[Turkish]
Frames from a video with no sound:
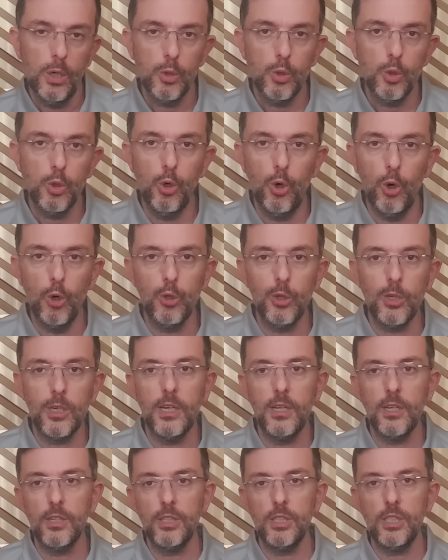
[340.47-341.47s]
gördük
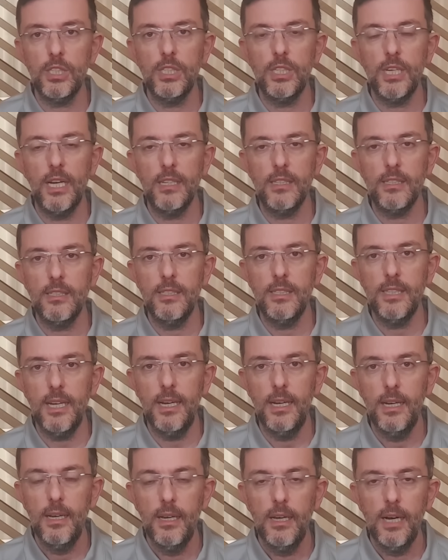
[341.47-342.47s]
yarış
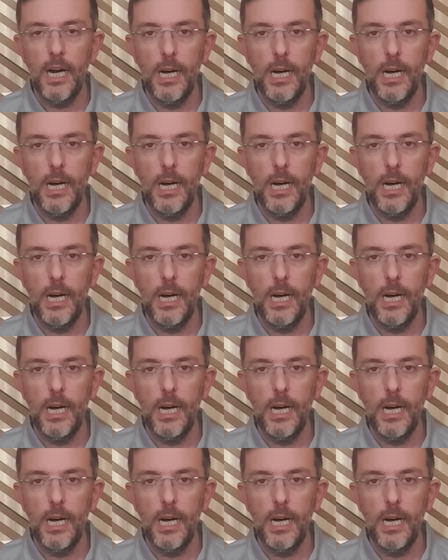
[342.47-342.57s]
içerisinde.